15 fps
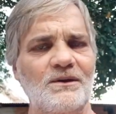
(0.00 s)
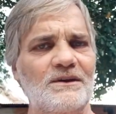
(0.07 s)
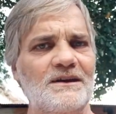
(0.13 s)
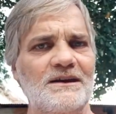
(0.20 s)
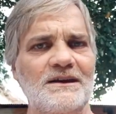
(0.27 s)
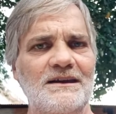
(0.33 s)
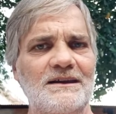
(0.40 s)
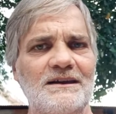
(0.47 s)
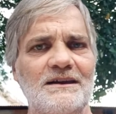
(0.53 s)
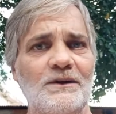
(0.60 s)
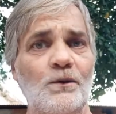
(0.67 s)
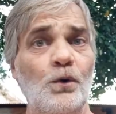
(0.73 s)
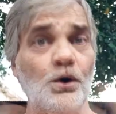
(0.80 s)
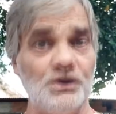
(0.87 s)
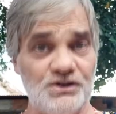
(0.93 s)
E
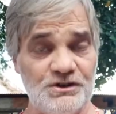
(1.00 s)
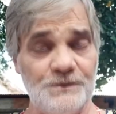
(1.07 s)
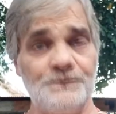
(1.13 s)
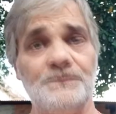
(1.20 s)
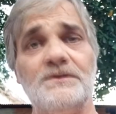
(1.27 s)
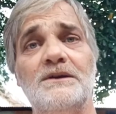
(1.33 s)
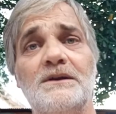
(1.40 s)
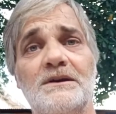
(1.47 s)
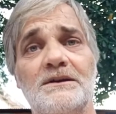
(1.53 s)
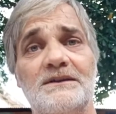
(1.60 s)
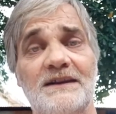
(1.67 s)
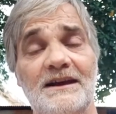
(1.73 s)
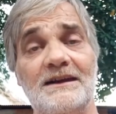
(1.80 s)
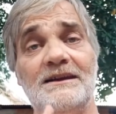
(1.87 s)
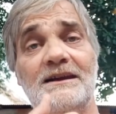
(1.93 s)
hoje,
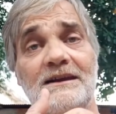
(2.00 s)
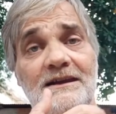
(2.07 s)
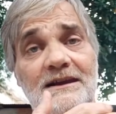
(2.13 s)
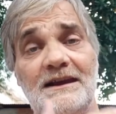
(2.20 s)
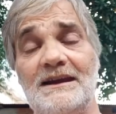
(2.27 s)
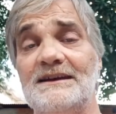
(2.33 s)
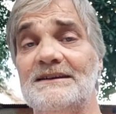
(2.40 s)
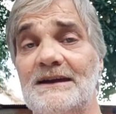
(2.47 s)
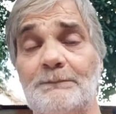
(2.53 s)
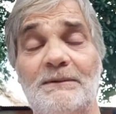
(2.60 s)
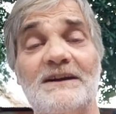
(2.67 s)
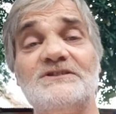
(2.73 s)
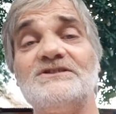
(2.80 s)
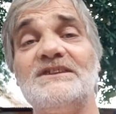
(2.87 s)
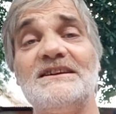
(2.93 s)
né, que é a
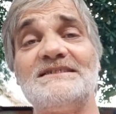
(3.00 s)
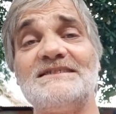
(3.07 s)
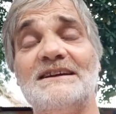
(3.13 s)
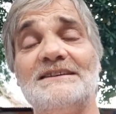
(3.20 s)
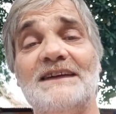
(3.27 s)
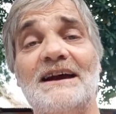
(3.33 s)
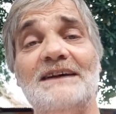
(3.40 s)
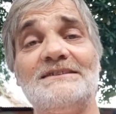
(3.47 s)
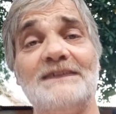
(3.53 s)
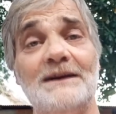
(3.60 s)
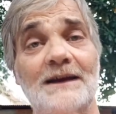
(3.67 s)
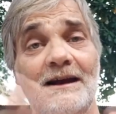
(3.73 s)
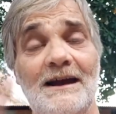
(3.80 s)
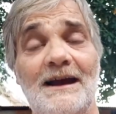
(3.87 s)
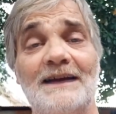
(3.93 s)
partir dessa data,
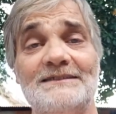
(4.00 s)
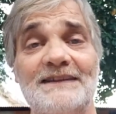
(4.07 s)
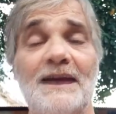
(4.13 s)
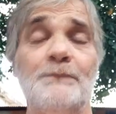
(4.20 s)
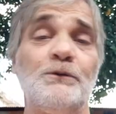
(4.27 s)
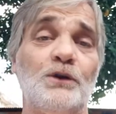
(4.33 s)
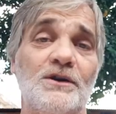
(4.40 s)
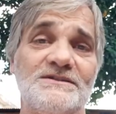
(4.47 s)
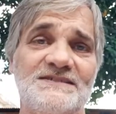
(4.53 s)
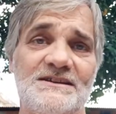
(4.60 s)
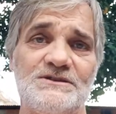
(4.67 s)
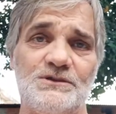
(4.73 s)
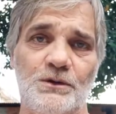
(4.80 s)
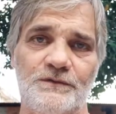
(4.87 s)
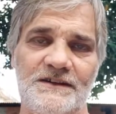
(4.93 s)
até
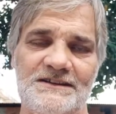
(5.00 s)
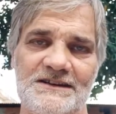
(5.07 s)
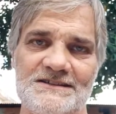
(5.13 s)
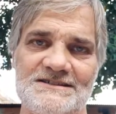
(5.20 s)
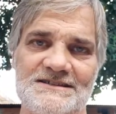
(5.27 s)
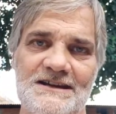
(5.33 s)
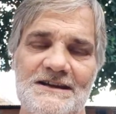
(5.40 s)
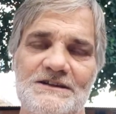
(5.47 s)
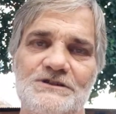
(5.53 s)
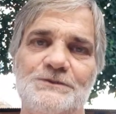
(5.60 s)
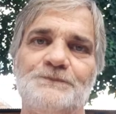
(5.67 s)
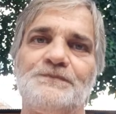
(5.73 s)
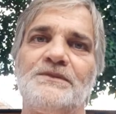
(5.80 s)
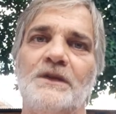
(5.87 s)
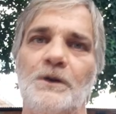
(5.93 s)
1996
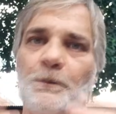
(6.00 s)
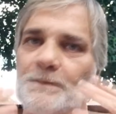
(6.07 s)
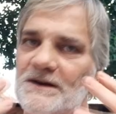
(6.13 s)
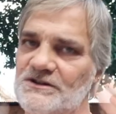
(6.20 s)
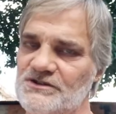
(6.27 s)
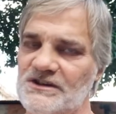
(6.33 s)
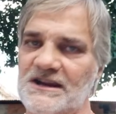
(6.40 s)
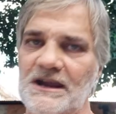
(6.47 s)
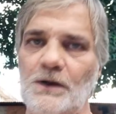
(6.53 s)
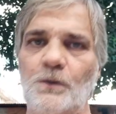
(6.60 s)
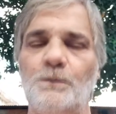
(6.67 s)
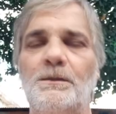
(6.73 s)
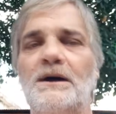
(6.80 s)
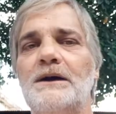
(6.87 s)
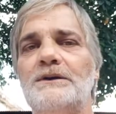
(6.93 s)
eu pratiquei
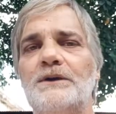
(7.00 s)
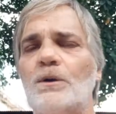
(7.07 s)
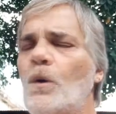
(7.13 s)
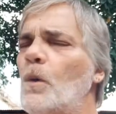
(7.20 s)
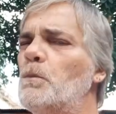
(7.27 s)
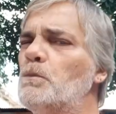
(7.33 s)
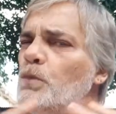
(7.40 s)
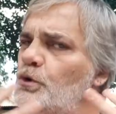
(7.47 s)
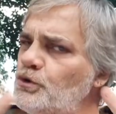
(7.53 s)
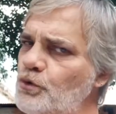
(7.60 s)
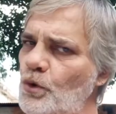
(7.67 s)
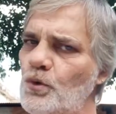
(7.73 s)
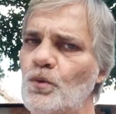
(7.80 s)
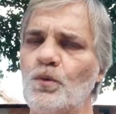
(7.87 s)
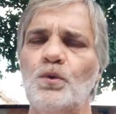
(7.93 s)
Umbanda com muito
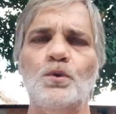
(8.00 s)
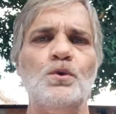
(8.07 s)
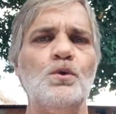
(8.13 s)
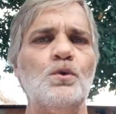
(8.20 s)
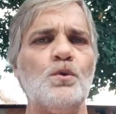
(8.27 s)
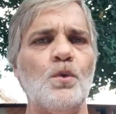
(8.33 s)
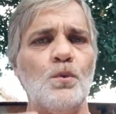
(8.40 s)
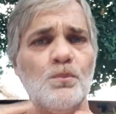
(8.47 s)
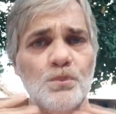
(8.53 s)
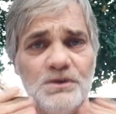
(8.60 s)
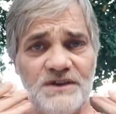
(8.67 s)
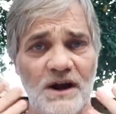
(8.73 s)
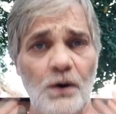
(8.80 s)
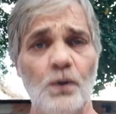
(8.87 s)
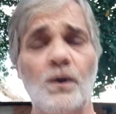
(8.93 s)
orgulho, com
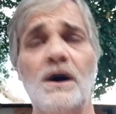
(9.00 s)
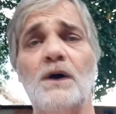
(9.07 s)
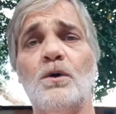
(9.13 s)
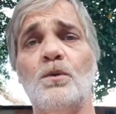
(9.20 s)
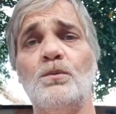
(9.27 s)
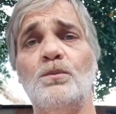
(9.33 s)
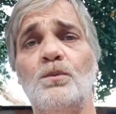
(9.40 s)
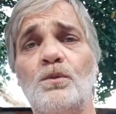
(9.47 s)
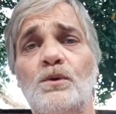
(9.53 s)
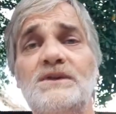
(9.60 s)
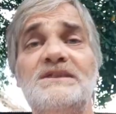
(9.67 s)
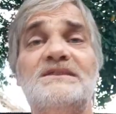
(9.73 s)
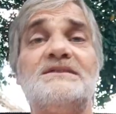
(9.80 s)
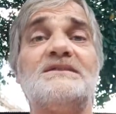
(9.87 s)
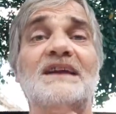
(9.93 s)
muita honra, com
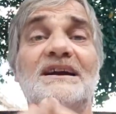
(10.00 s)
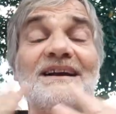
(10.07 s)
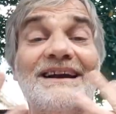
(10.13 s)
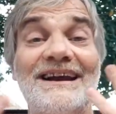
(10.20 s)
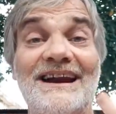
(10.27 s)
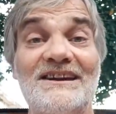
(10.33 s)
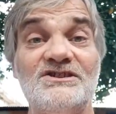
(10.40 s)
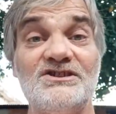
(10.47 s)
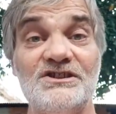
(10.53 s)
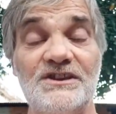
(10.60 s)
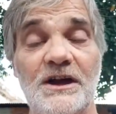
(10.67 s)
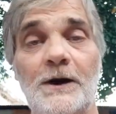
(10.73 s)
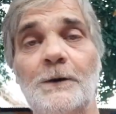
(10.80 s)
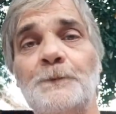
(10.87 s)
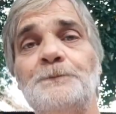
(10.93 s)
muita
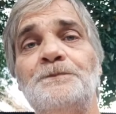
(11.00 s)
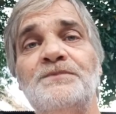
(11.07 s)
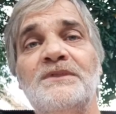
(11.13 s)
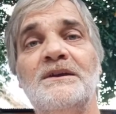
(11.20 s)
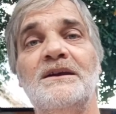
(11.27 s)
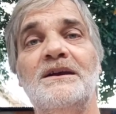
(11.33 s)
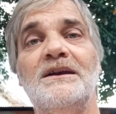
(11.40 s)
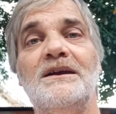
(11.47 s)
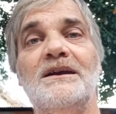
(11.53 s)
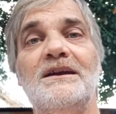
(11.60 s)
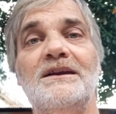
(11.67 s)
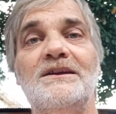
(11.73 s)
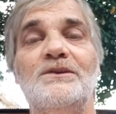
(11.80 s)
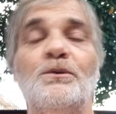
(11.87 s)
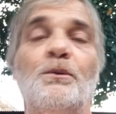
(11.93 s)
gratidão.
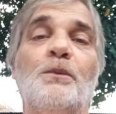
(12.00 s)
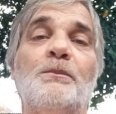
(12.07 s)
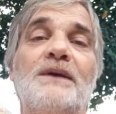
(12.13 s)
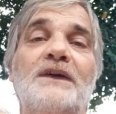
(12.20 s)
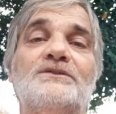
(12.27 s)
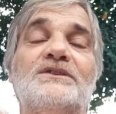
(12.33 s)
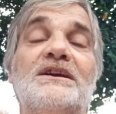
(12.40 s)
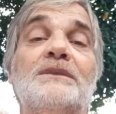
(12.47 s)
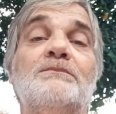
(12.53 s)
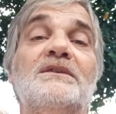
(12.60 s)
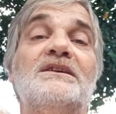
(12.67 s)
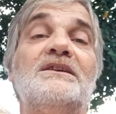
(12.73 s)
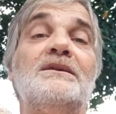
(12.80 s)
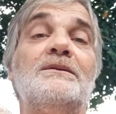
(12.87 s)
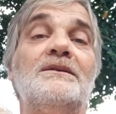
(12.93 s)
E no momento que me,